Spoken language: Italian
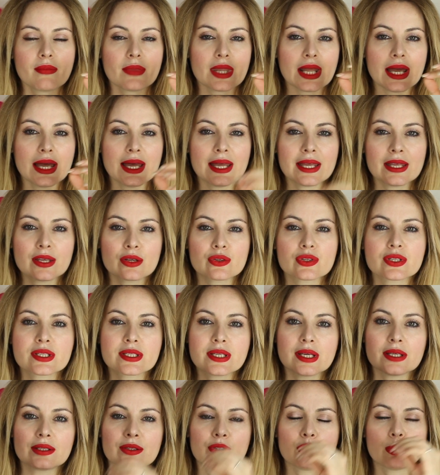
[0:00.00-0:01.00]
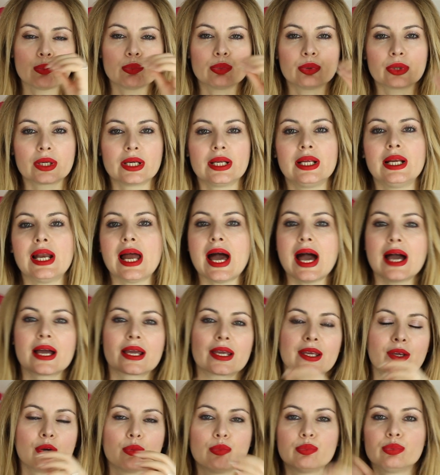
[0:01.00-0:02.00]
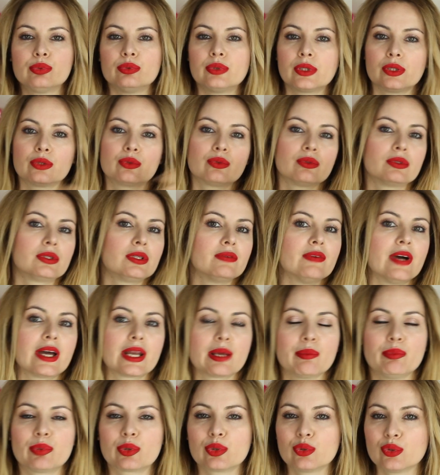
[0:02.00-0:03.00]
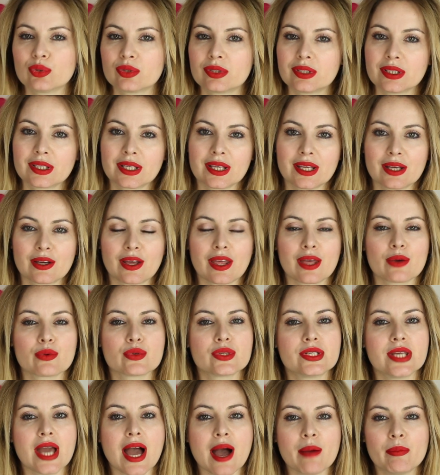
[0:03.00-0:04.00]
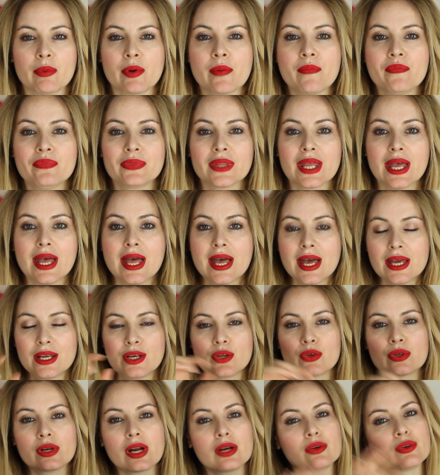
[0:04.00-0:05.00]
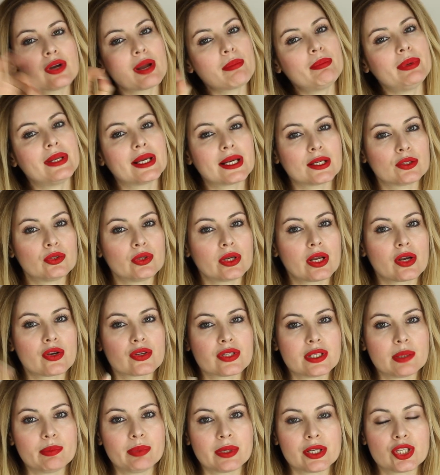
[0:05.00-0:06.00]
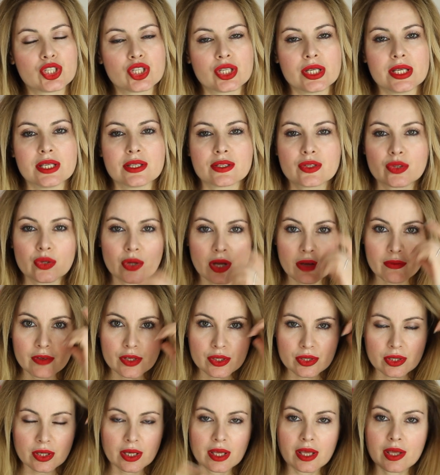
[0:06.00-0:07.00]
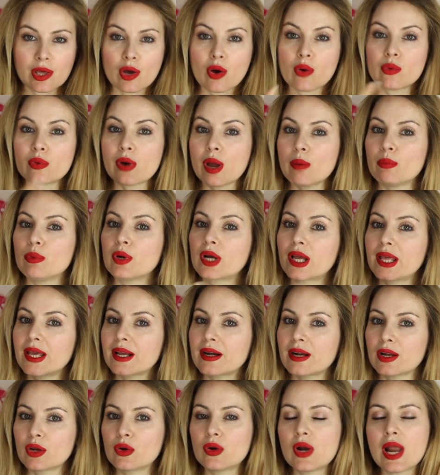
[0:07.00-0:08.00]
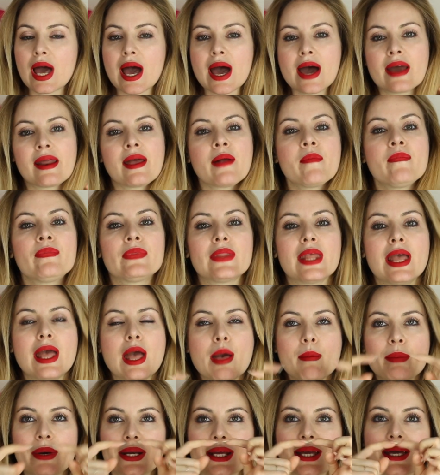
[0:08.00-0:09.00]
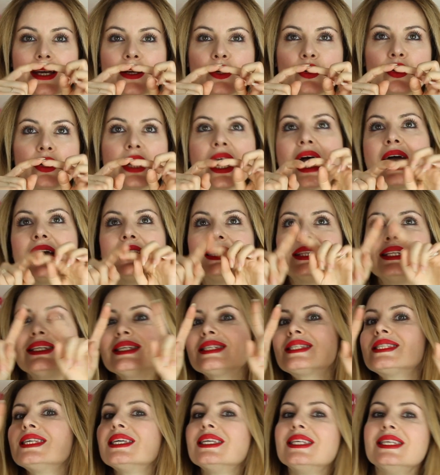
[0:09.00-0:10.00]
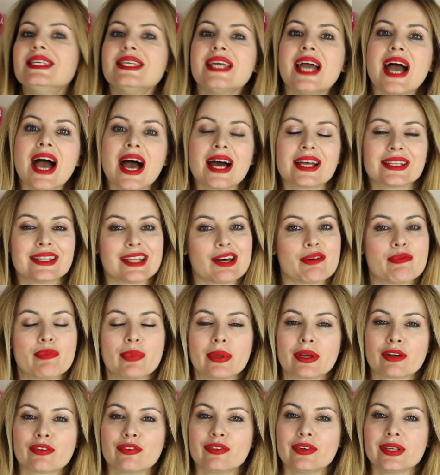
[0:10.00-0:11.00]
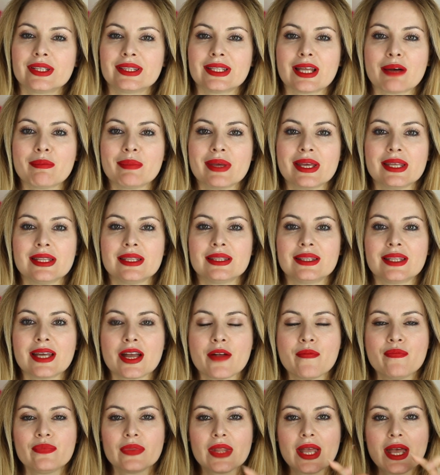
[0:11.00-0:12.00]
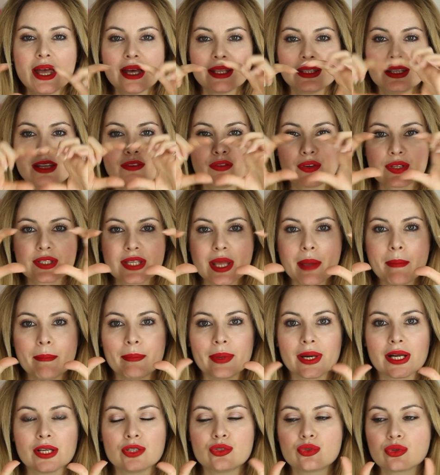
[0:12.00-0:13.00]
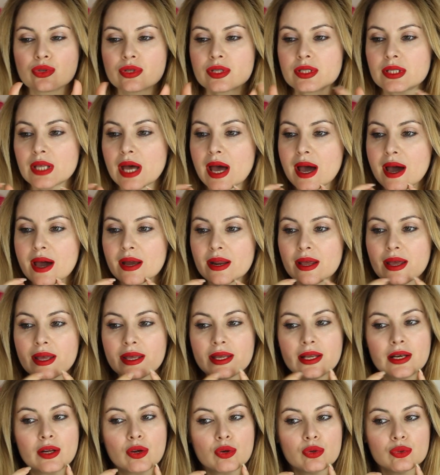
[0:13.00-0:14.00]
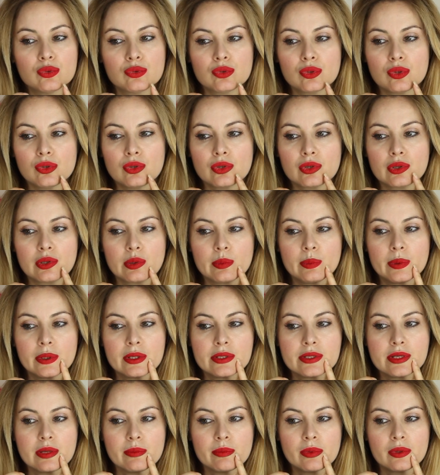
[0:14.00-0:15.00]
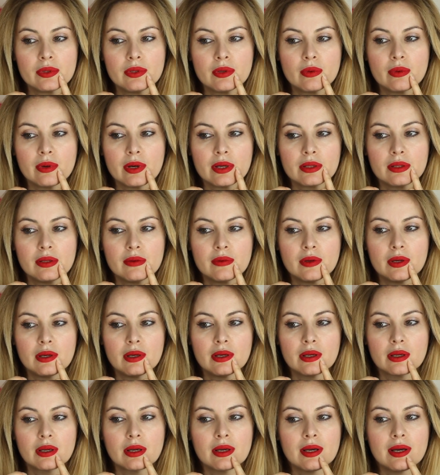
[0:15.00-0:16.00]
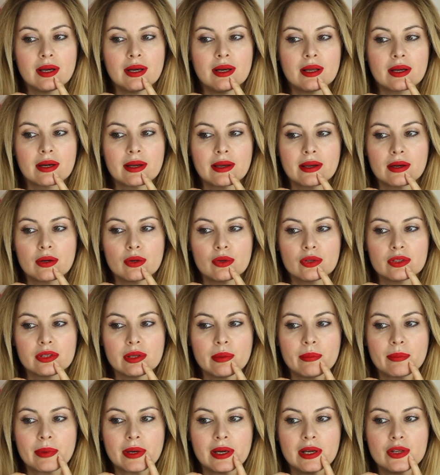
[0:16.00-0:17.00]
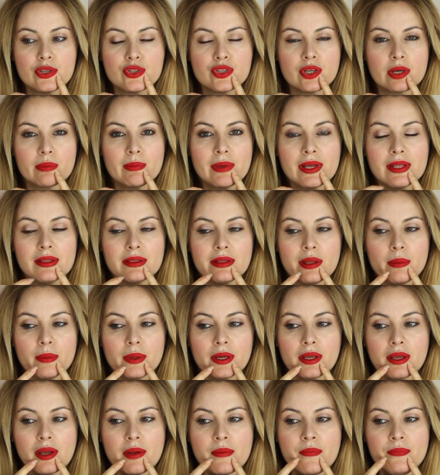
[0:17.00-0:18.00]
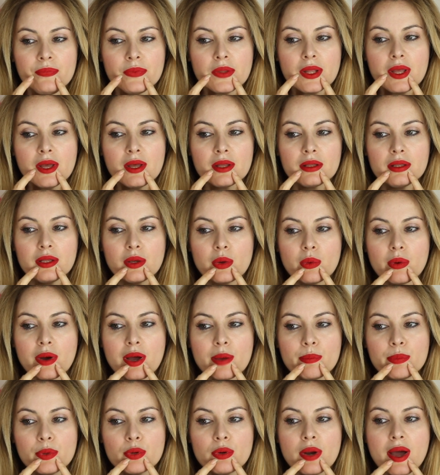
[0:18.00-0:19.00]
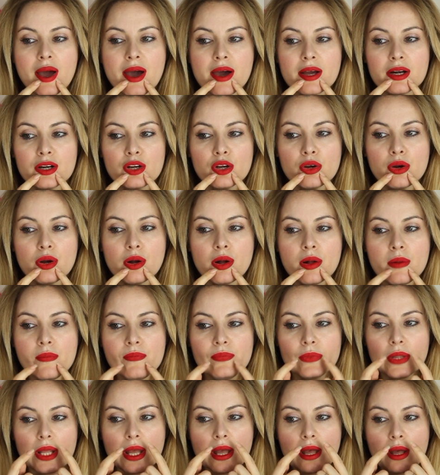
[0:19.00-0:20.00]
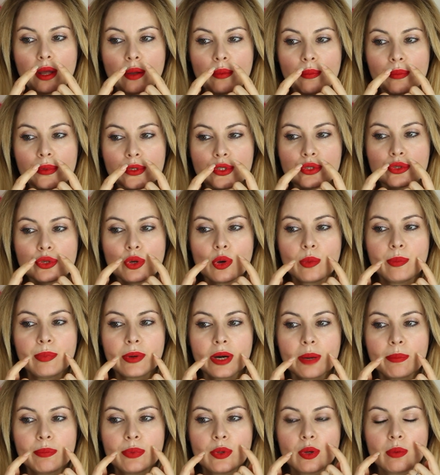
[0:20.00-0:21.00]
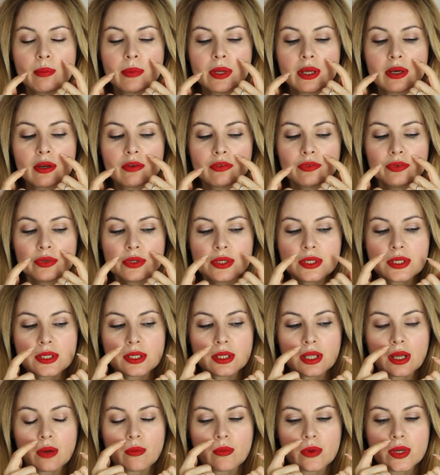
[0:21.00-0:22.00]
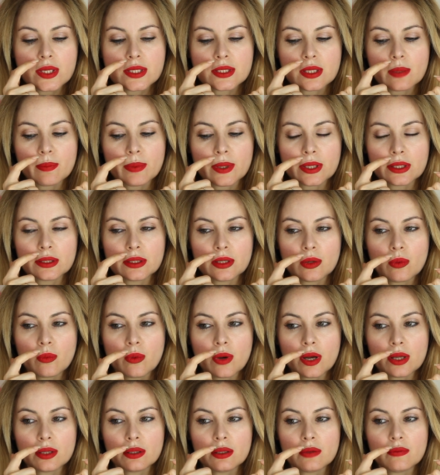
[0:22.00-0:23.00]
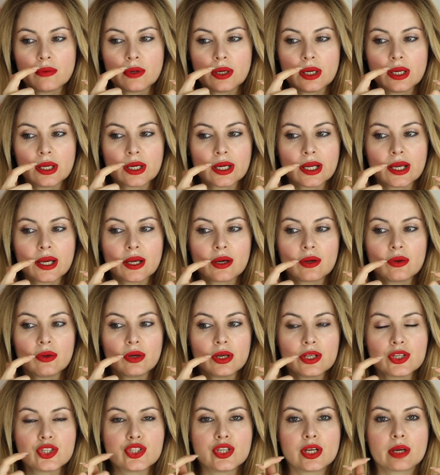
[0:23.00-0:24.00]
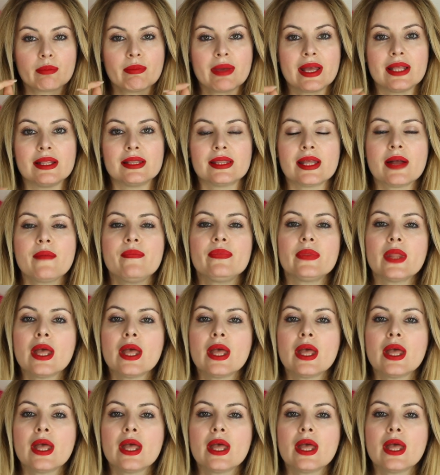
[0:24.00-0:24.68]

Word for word: eh, i rossetti oppure le lacche oppure tutti i vari prodotti che, che, usiamo non hanno un applicatore così preciso e visto che io ho una bocca irregolare perché non è disegnata perfettamente devo sempre aggiustare il contorno per esempio di qua devo allargarlo sempre leggermente perché di qua è più largo sopra più o meno, forse da questa parte qua devo allargarlo leggermente.